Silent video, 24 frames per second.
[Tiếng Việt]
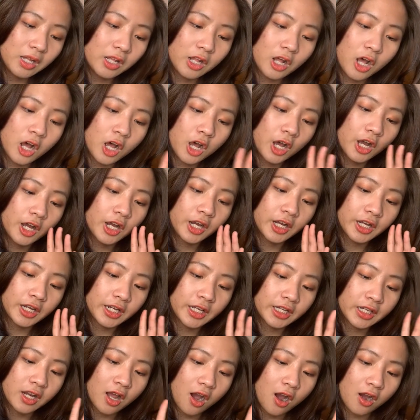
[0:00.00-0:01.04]

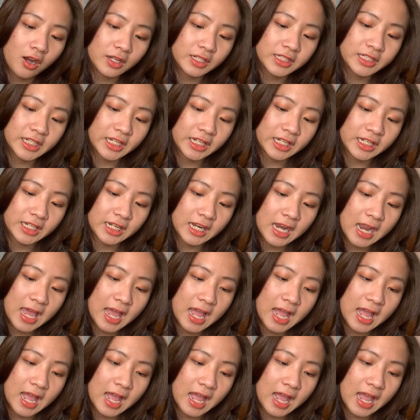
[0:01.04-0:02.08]
Ôi, đó chính
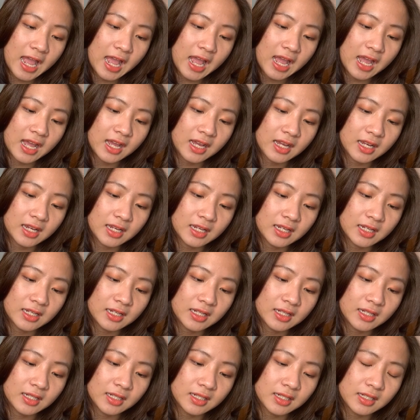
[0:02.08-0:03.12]
là
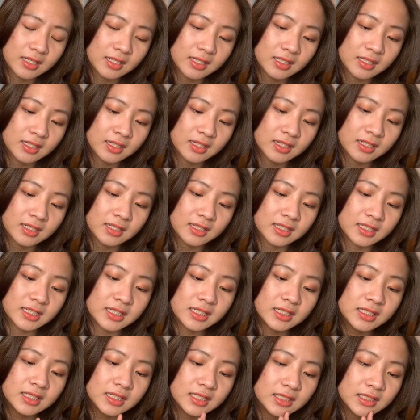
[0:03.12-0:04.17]

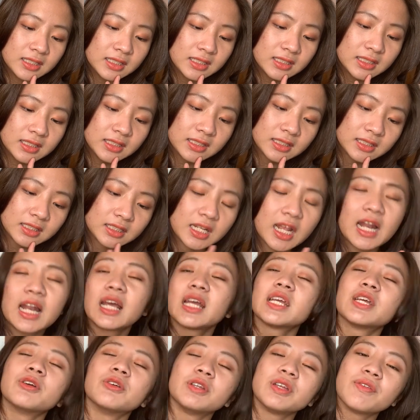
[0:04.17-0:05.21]
những đấy là
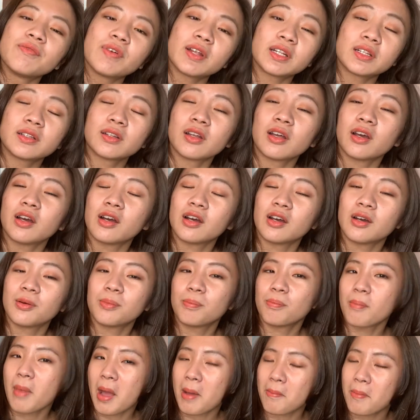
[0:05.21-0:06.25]
kiểu nhân vật uh, ờ,
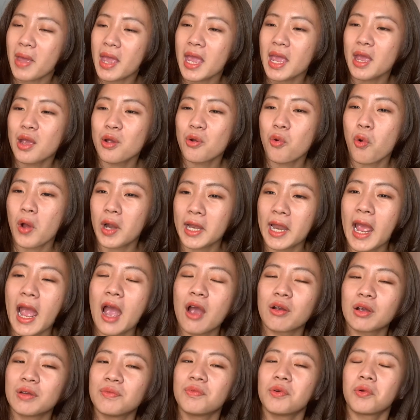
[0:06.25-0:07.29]
bà mẹ hoàn hảo
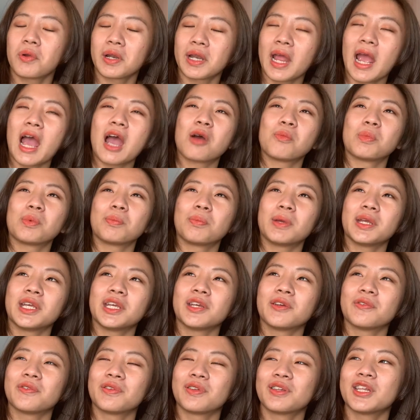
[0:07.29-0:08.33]
người vợ hoàn hảo mà
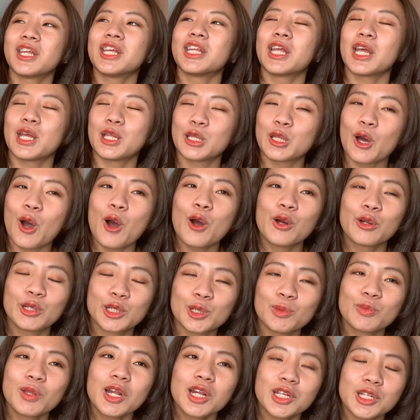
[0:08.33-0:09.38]
mình có thể thấy rõ
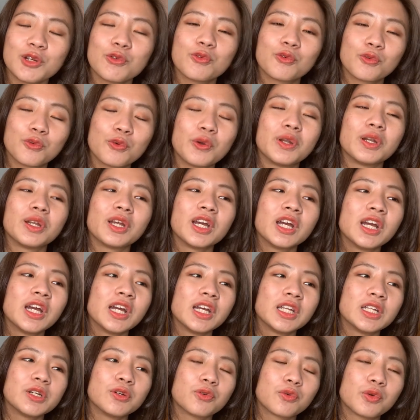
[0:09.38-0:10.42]
trong rất là nhiều quyển
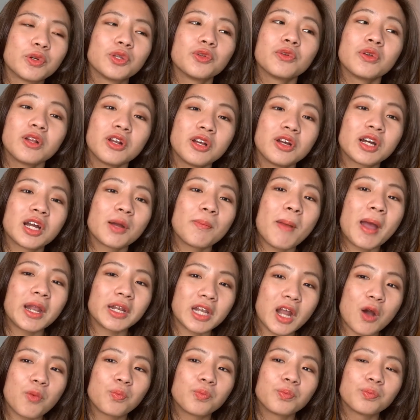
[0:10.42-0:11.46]
nhiều cuốn thriller các
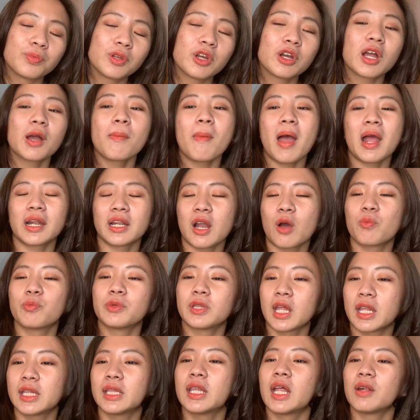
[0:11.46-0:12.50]
bạn đọc nếu các bạn đọc
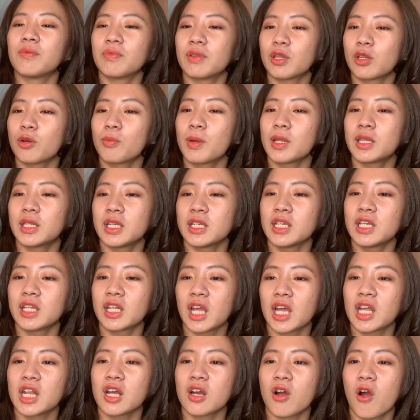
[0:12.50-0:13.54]
dần dần sau bạn sẽ nhận
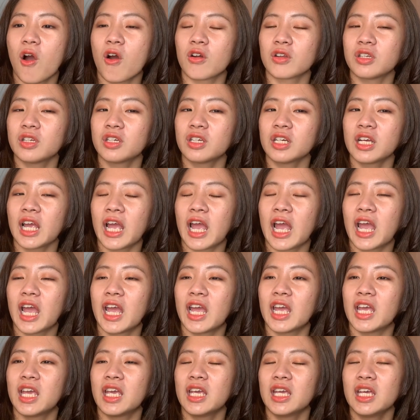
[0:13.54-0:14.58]
thấy là có những
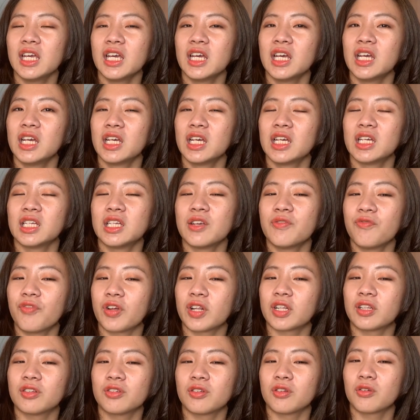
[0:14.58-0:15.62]
cái nhân
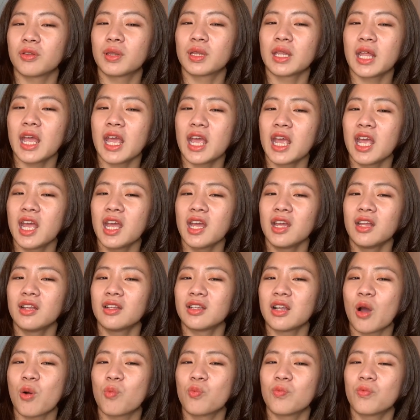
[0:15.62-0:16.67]
vật ừ, sẽ
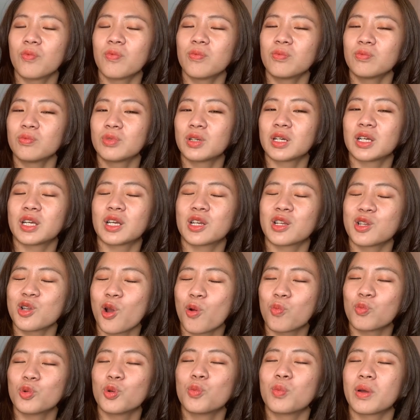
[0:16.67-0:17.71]
đóng
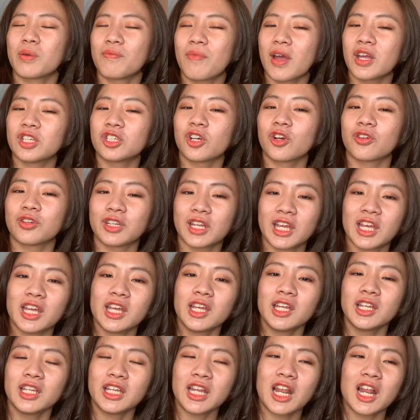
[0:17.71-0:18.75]
đóng đúng cái vai trò
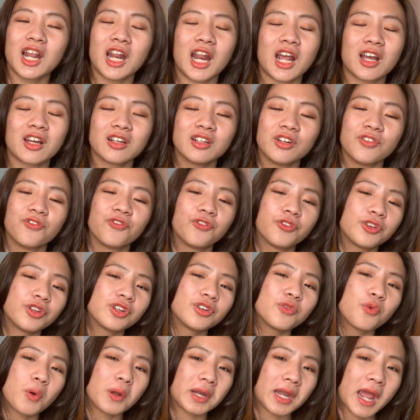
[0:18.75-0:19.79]
thế thì đây là người phụ
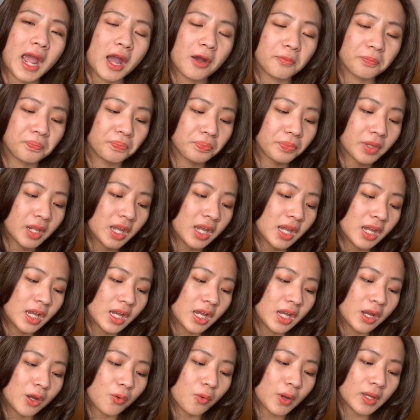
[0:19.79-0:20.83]
nữ hoàn hảo
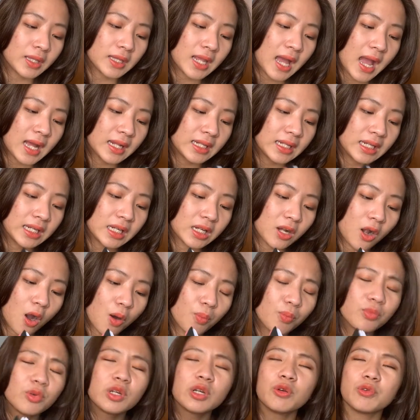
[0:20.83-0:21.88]
ngoài ra thì có
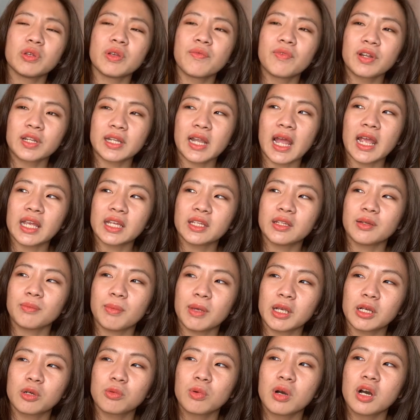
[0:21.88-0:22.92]
một kiểu nhân vật này thì
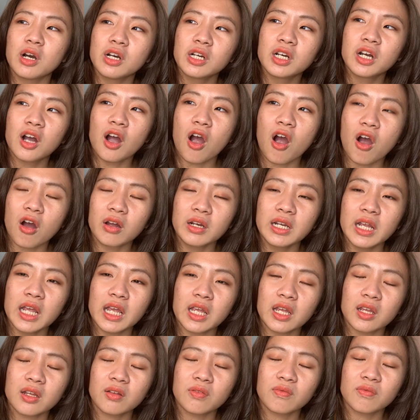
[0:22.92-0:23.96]
mình cũng hơi khó
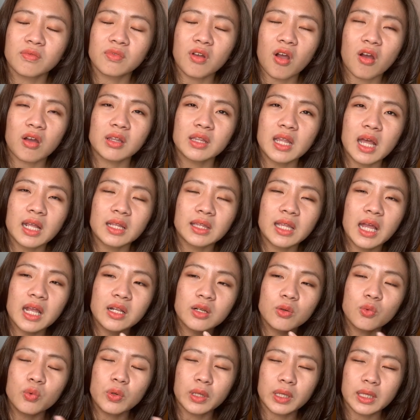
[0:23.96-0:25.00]
để nói ra tên
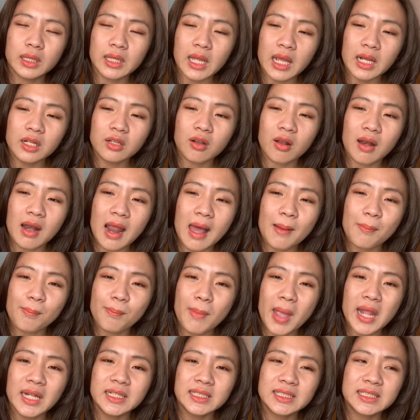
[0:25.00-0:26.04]
những quyển sách đó là
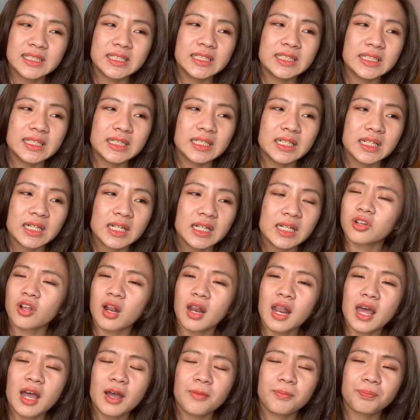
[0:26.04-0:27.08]
Bettin đó
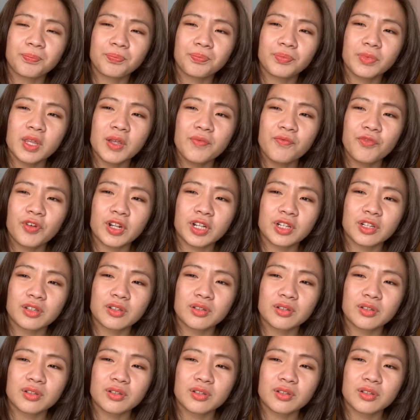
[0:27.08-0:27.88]
là ừ, nhân vật